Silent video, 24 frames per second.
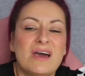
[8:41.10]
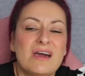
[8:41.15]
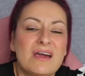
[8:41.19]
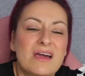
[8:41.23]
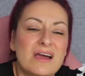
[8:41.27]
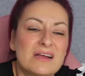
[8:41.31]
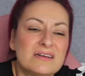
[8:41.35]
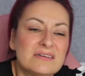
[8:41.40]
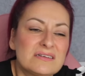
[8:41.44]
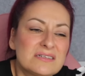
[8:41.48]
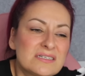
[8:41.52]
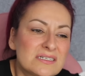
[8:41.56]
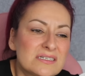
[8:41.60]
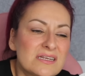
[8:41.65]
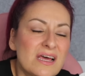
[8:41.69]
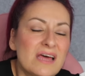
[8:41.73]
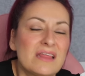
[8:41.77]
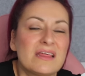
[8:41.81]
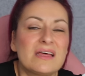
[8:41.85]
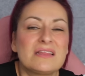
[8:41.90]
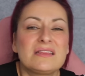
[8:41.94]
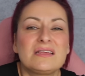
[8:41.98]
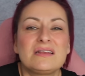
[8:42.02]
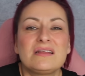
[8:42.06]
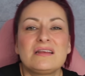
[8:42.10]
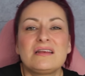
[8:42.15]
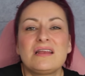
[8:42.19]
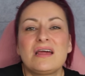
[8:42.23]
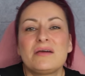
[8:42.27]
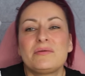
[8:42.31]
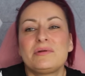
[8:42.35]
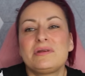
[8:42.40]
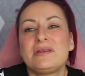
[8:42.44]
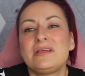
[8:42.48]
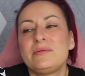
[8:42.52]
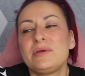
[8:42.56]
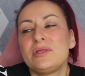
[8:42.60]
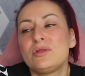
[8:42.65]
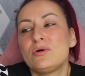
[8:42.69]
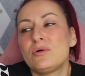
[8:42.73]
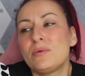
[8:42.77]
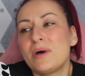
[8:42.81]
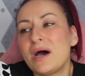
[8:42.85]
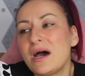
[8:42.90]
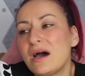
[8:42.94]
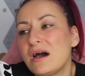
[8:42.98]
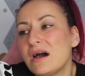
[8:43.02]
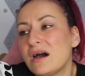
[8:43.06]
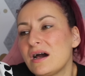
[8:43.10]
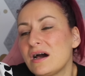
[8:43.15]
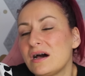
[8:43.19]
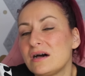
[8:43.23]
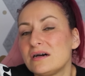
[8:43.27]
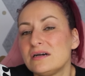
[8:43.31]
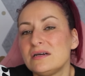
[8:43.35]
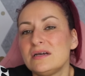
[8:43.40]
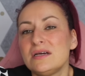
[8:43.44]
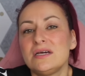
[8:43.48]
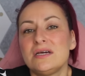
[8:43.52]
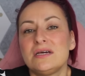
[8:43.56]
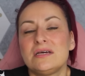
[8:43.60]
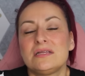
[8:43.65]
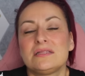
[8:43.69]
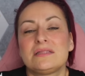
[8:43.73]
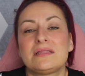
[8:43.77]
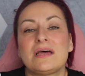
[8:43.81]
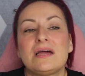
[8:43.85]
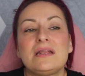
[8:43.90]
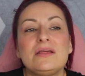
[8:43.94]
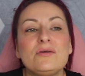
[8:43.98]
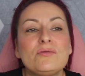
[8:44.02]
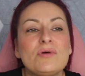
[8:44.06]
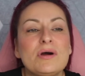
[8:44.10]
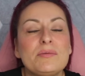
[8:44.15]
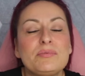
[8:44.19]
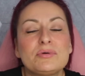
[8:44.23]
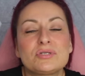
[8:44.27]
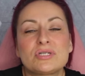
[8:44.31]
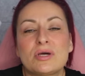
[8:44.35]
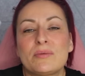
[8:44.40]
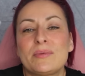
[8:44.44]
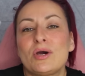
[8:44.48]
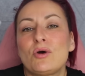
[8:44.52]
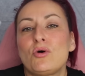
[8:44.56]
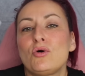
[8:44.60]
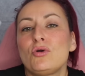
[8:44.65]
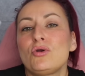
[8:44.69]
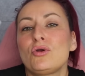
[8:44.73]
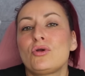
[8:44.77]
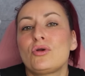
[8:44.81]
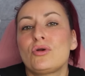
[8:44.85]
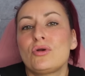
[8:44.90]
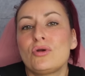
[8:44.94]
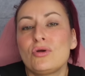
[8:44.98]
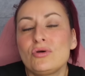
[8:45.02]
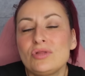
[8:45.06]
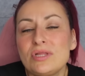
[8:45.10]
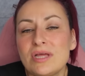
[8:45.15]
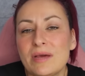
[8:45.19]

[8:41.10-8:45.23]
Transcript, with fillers: cansada, tienes la libido baja, tal igual, pues a lo mejor no te